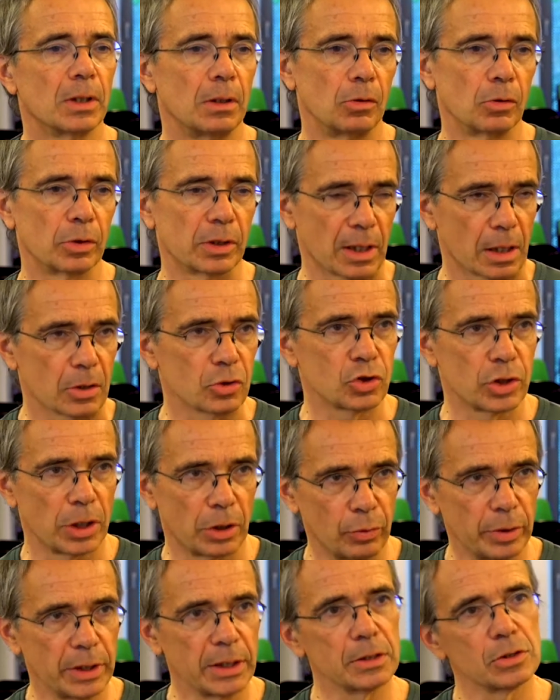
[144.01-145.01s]
le car
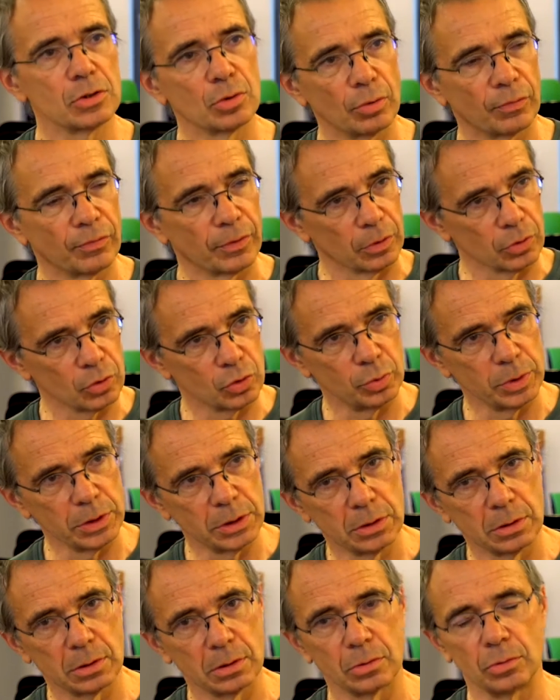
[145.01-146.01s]
sharing, ce que fait en
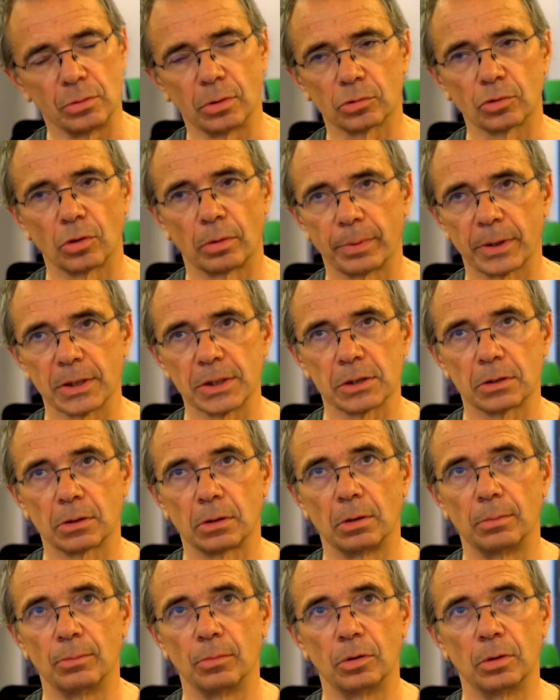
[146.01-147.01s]
Suisse une entreprise
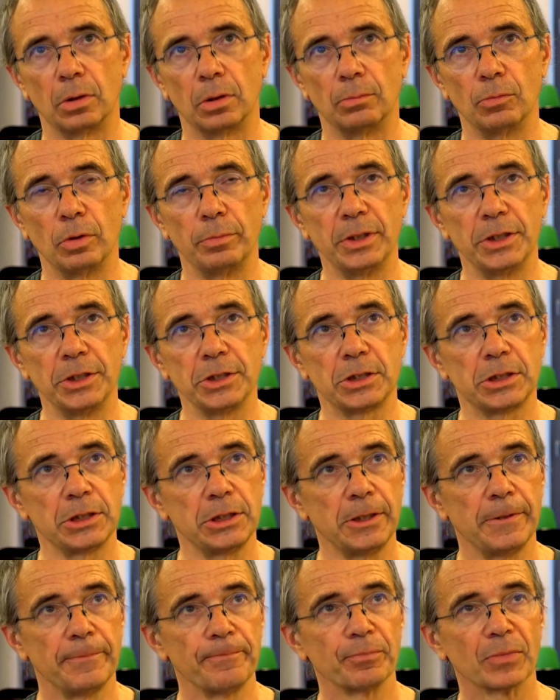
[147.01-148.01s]
comme euh,
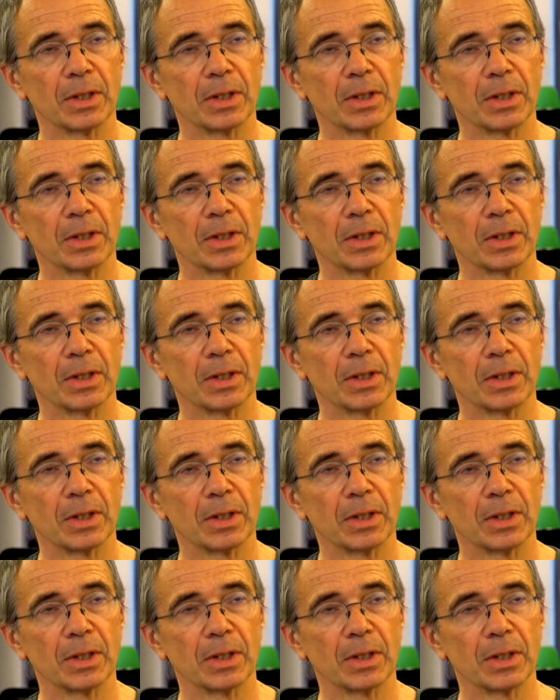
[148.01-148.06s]
Mobility,